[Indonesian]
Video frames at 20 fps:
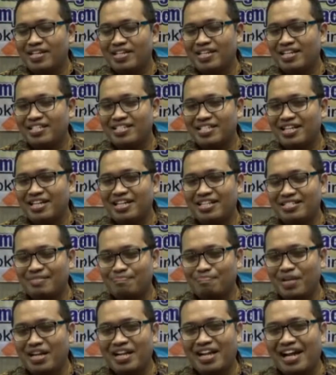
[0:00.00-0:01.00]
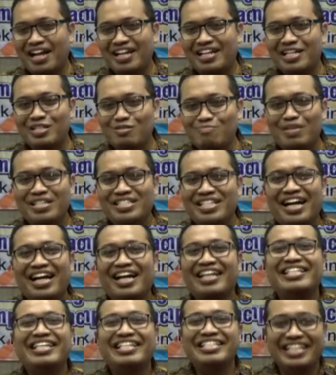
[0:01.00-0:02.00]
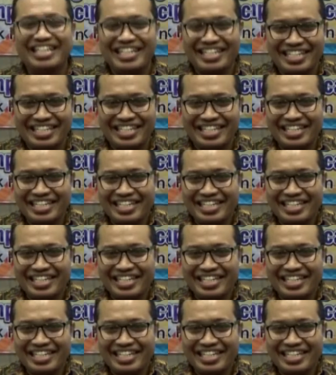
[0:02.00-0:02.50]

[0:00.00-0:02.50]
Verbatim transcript: yang jelas pilkada itu pasti akan terjadi.